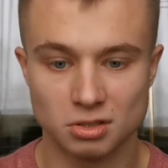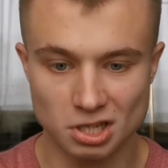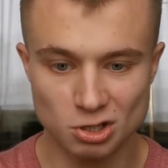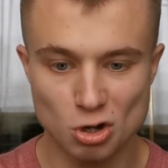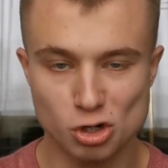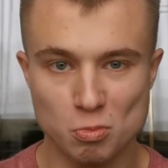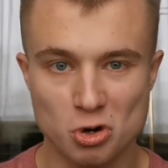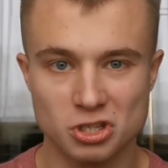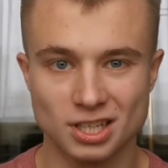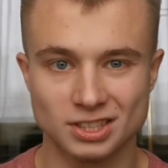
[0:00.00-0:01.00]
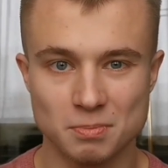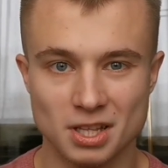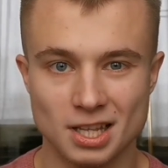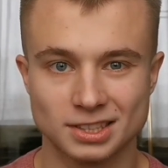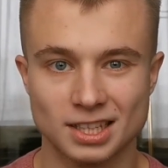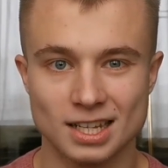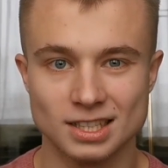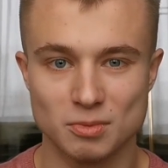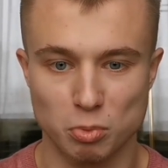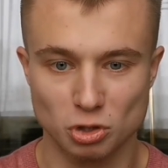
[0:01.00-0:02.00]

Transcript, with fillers: Ты идешь, можно смело сказать,